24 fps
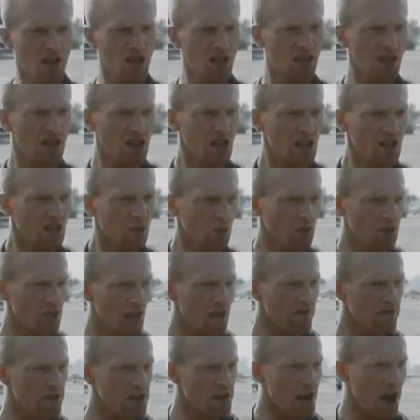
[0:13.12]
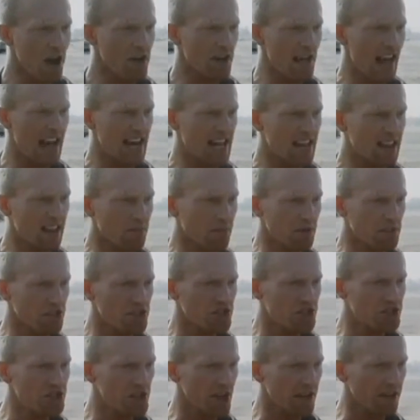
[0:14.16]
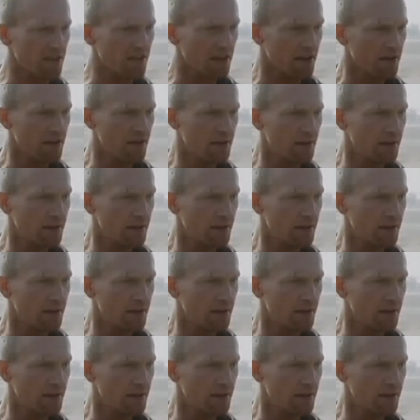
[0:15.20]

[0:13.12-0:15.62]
Den Weichling wird nichts hinterlassen als eine Menge Scheiße.